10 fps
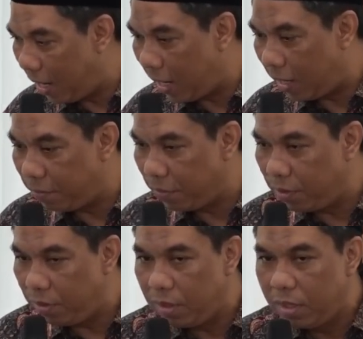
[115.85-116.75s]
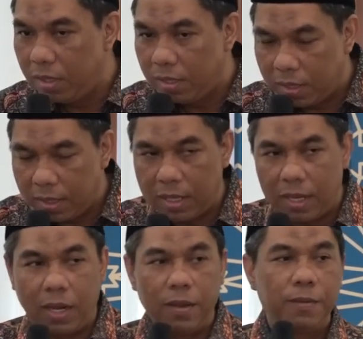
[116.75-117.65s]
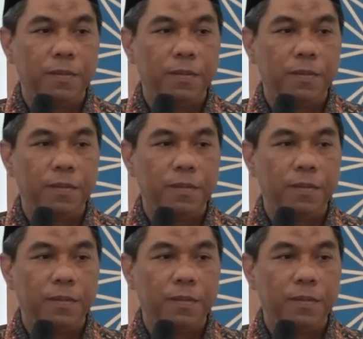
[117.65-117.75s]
Alhamdulillah.